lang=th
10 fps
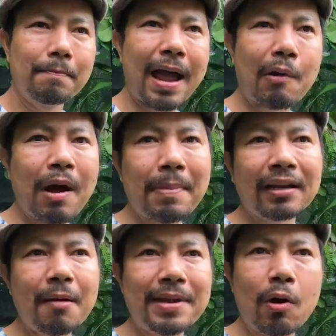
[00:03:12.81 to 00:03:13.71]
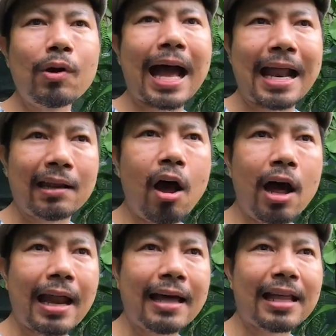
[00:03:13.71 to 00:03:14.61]
แปลว่ามันก็มีโอกาสรอ
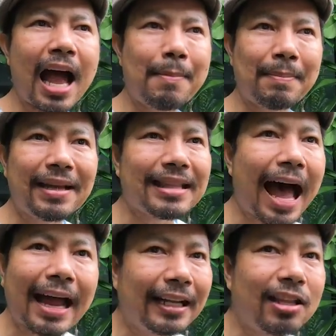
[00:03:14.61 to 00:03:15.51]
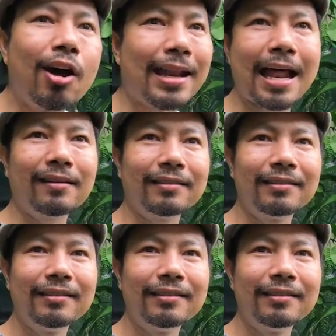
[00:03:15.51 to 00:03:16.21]
ดแล้ว ถ้ามันไม่ตายในตอนนั้น